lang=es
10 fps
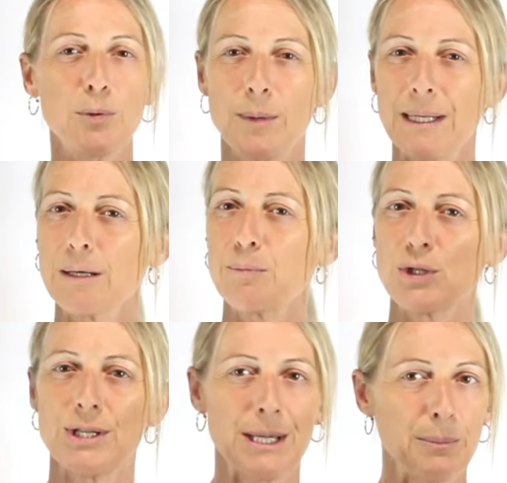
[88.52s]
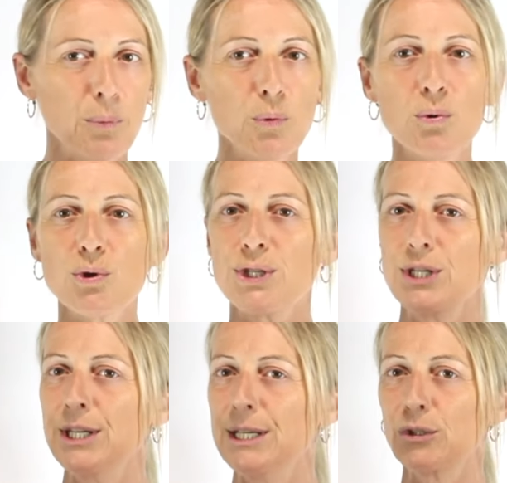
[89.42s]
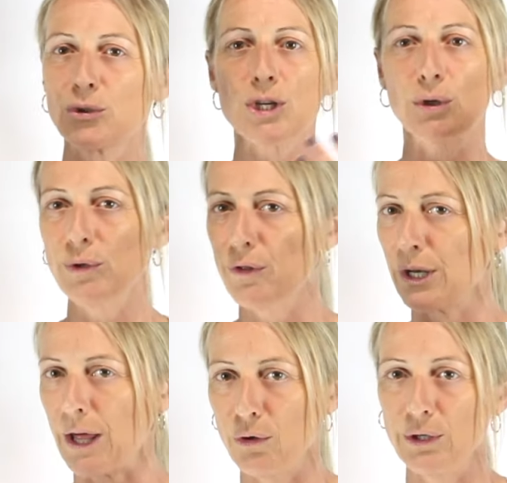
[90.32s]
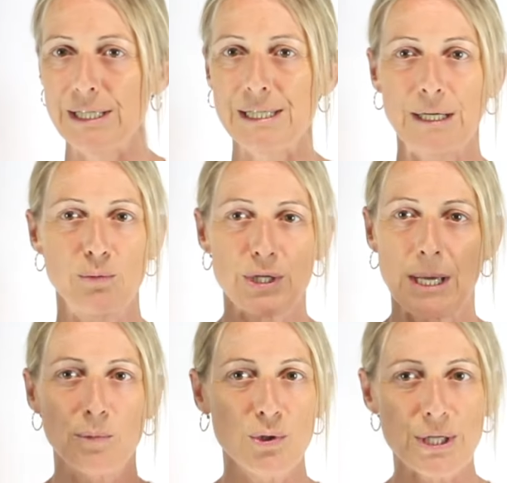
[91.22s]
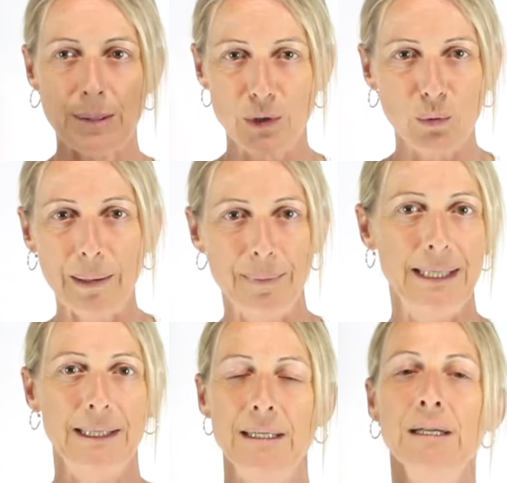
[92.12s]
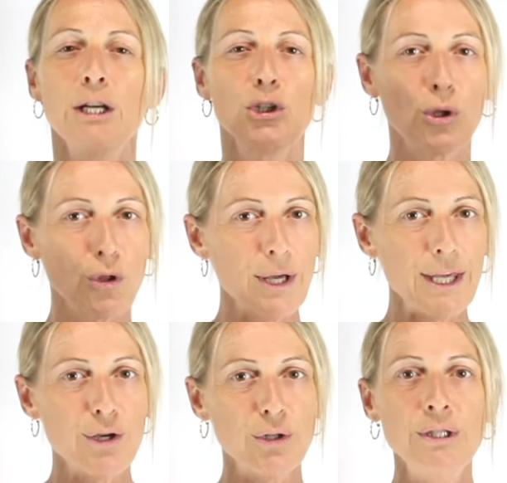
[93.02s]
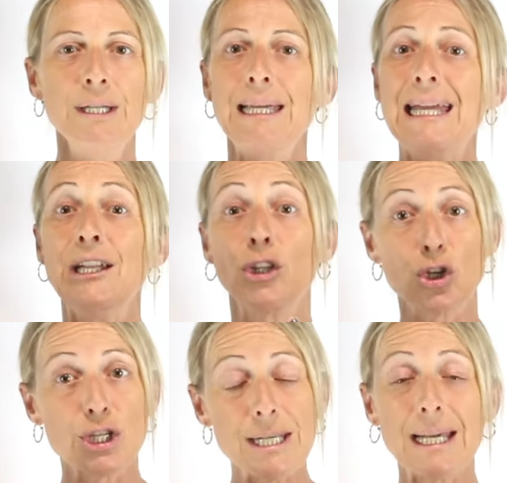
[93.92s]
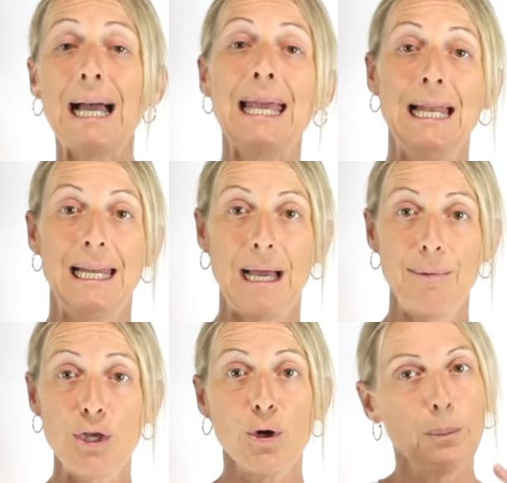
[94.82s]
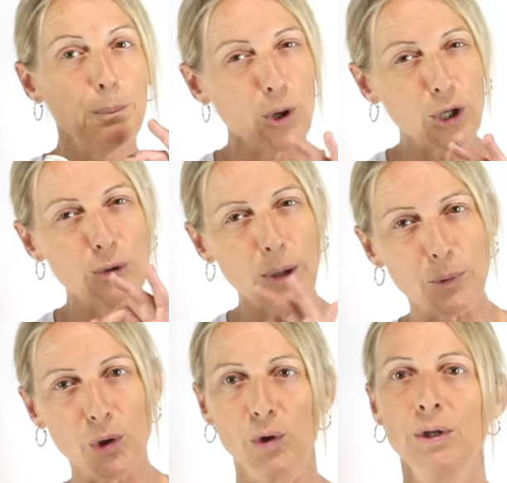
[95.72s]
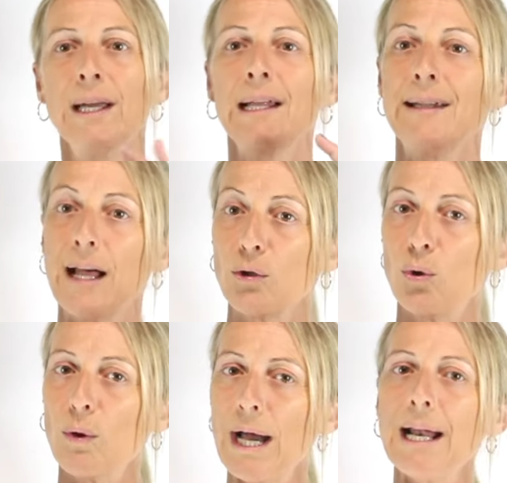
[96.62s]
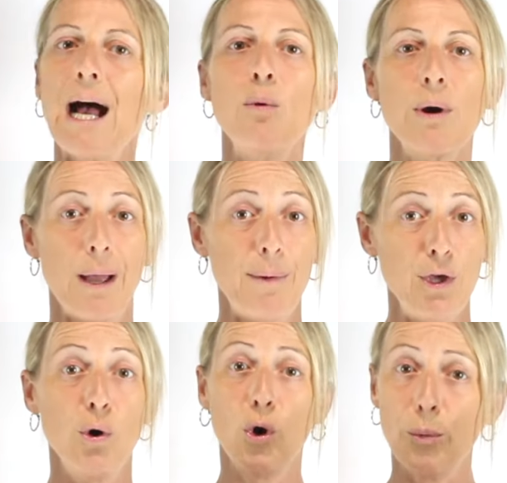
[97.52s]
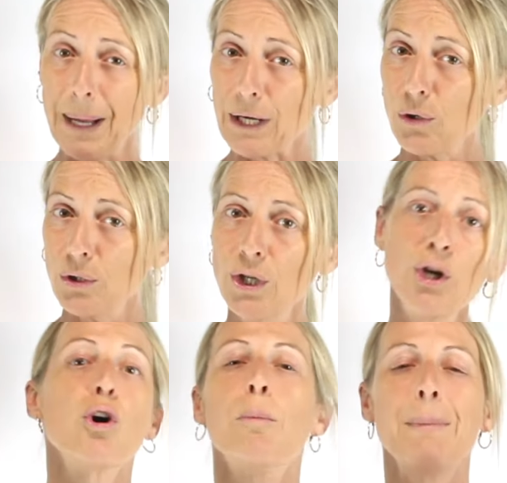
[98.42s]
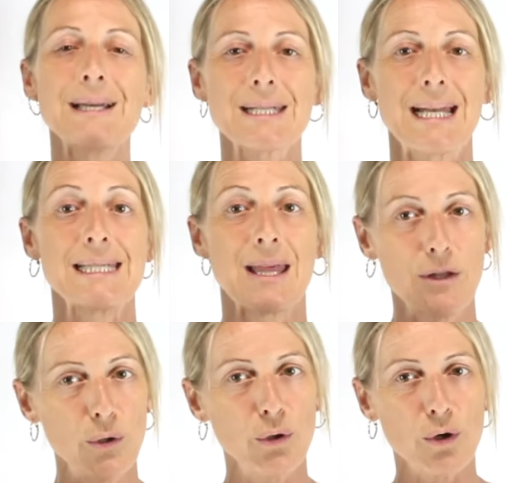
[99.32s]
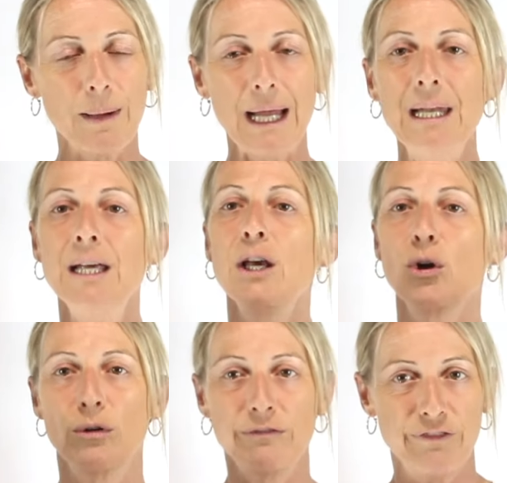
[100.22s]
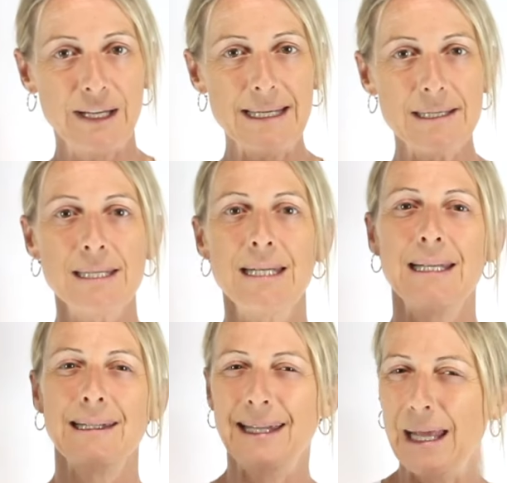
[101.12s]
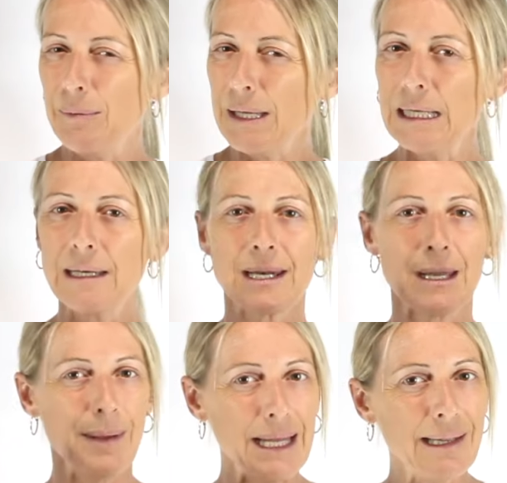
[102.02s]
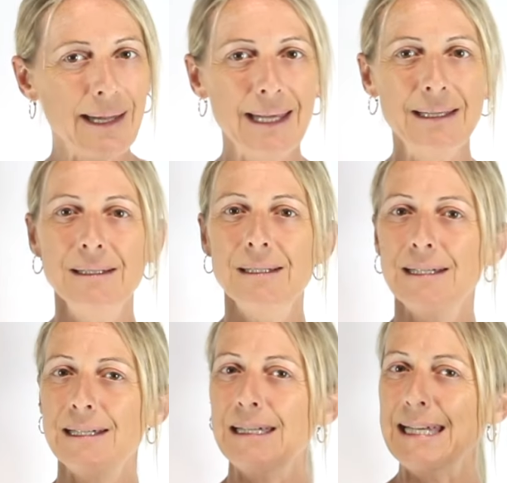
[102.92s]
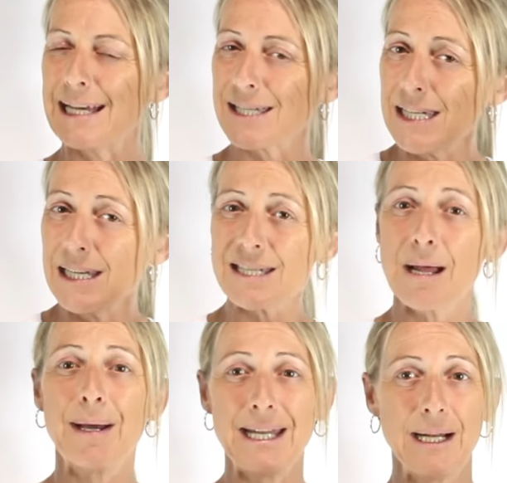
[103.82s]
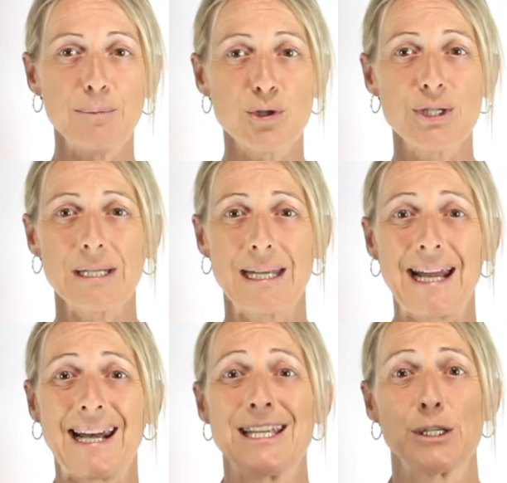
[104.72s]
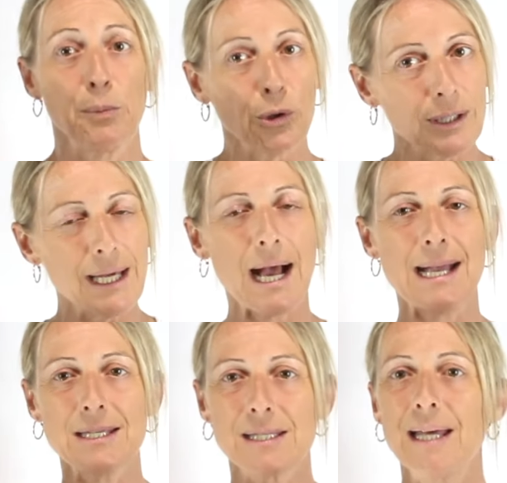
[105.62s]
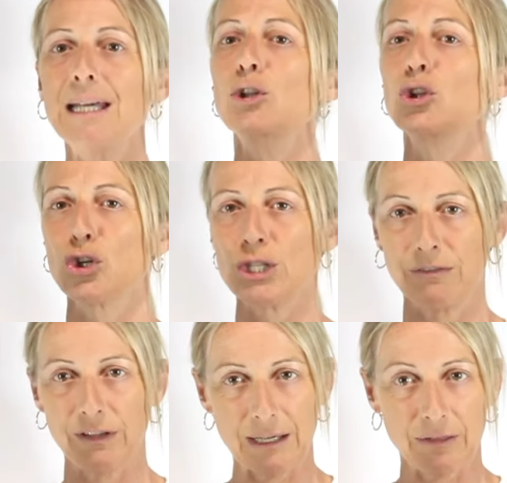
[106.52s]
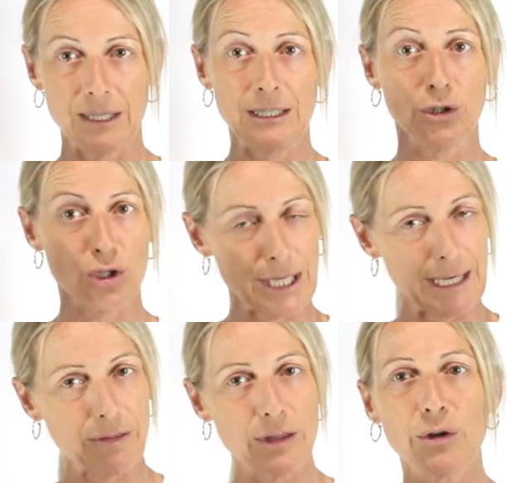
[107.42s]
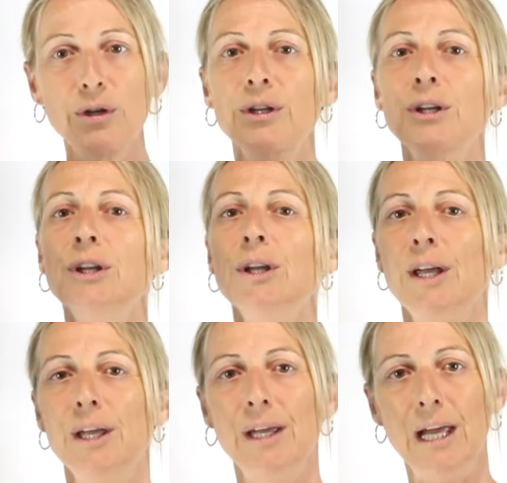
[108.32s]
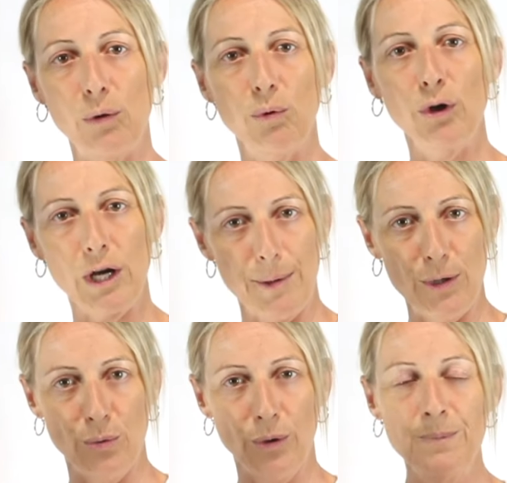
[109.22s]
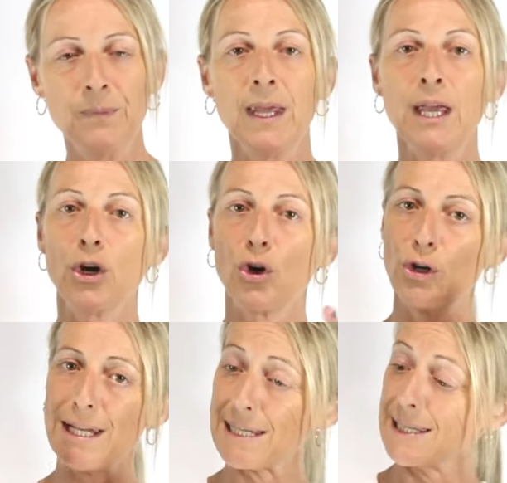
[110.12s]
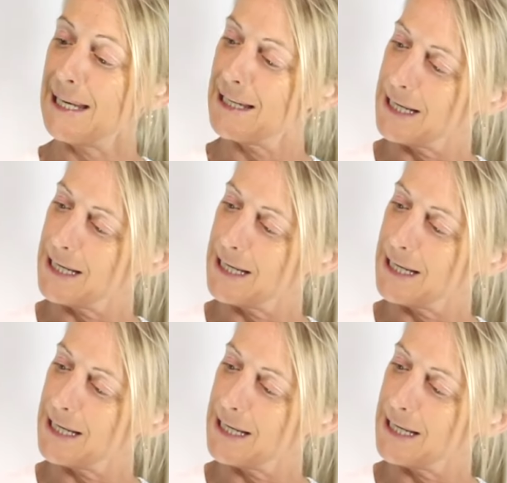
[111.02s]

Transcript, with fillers: provenir pues, de champús y otros acondicionadores que usamos habitualmente. Todo ello intoxica el cabello poquito a poco, dando lugar a un cabello opaco, con más grasa de lo normal, con frizz, débil, rebelde, y así es la manera pues, que responde a esta intoxicación el cuero cabelludo. Con este